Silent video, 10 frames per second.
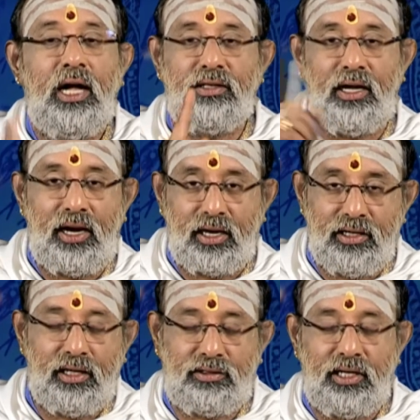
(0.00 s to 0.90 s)
அந்த
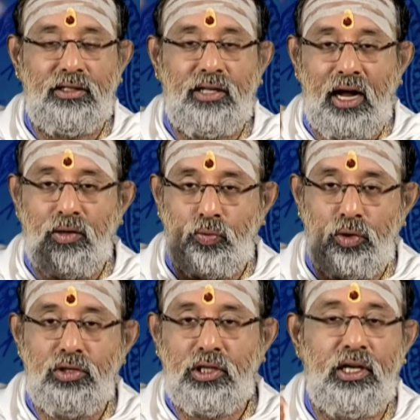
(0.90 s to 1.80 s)
லக்னத்தை தான்
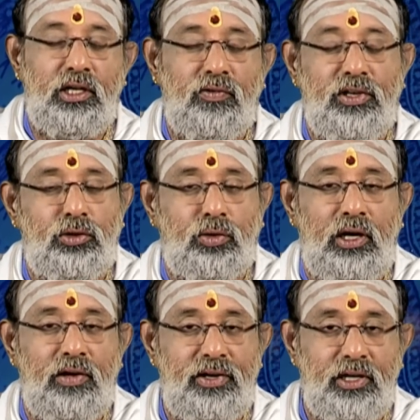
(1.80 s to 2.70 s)
ஒன்று என்று வைத்து
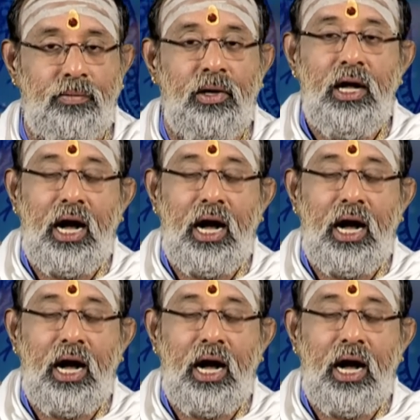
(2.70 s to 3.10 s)
கொள்ள வேண்டும்